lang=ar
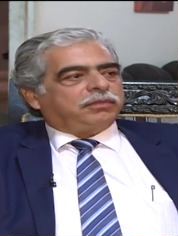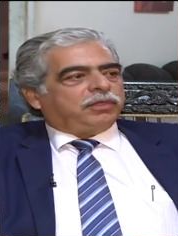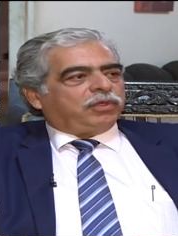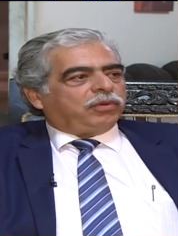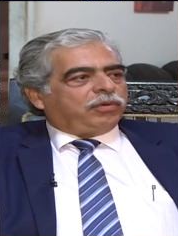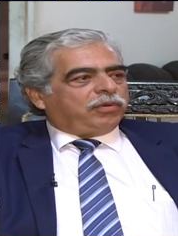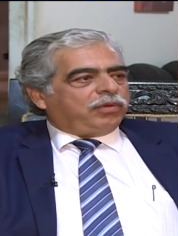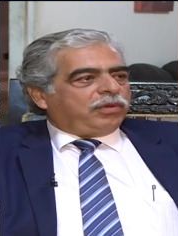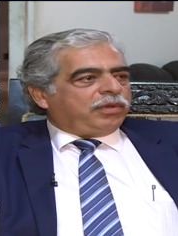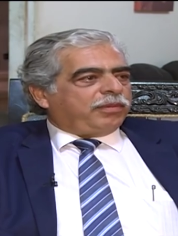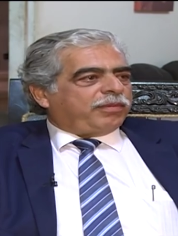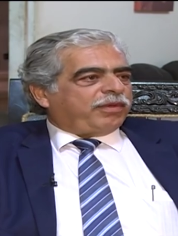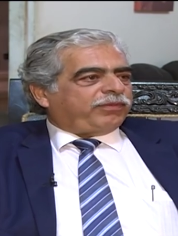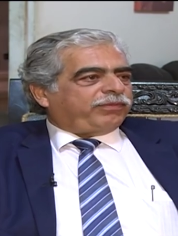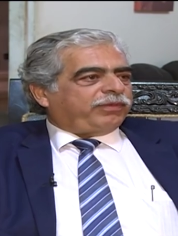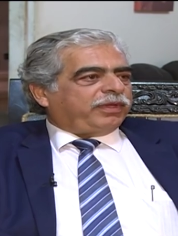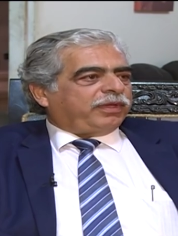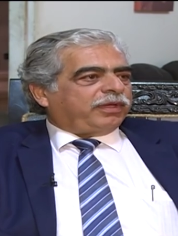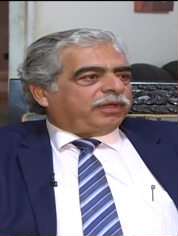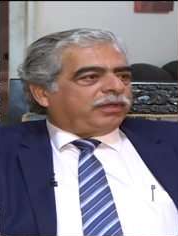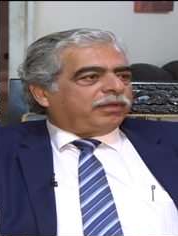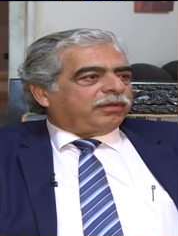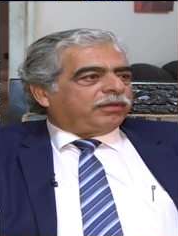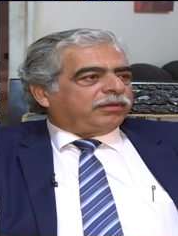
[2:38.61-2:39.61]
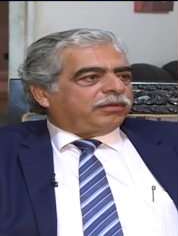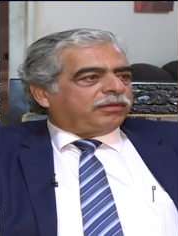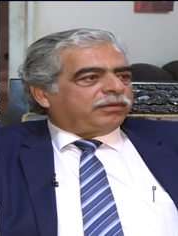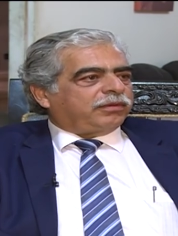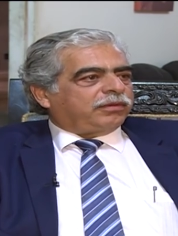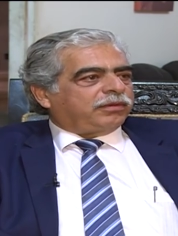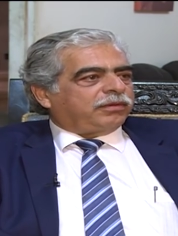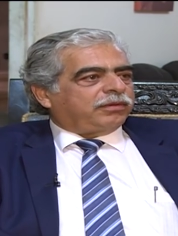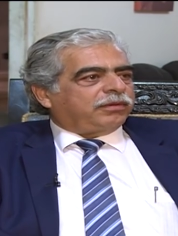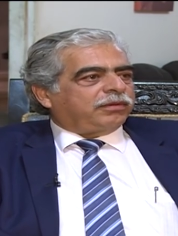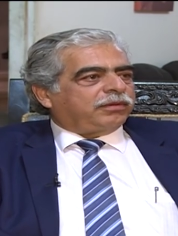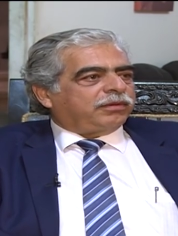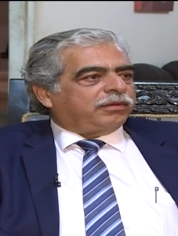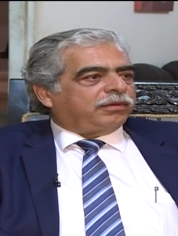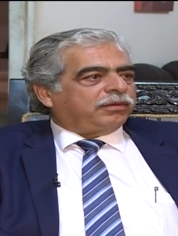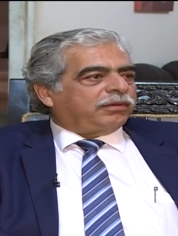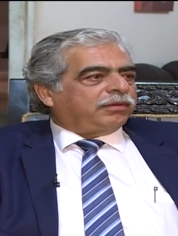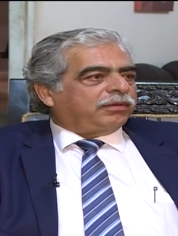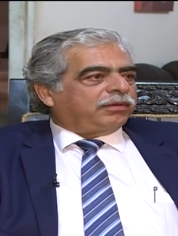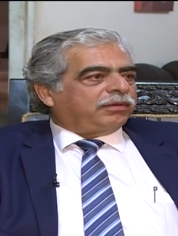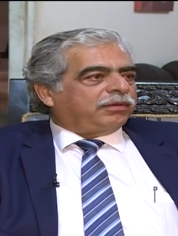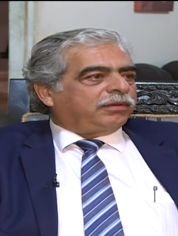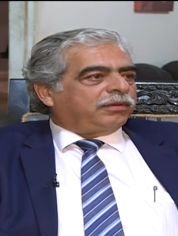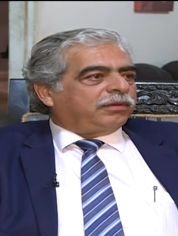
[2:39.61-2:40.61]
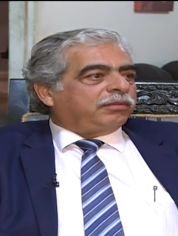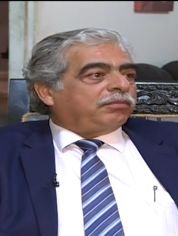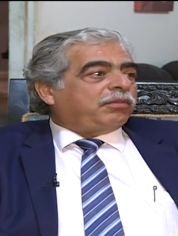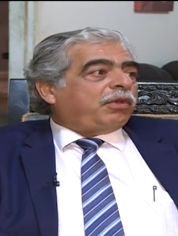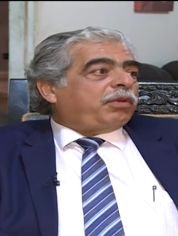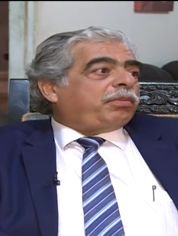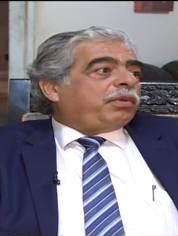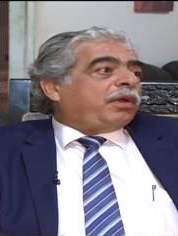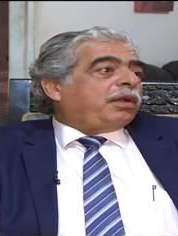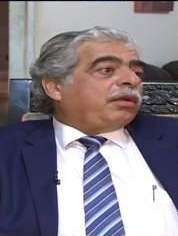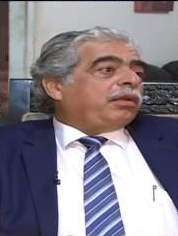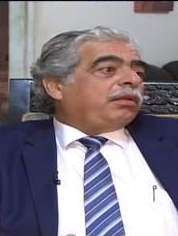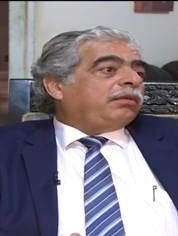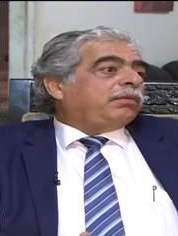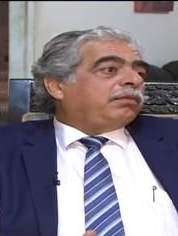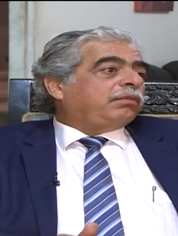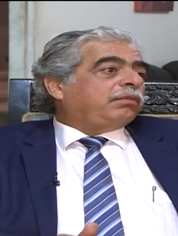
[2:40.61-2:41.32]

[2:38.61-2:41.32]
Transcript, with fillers: يقولوا لي ما فيك ليه ما بعرف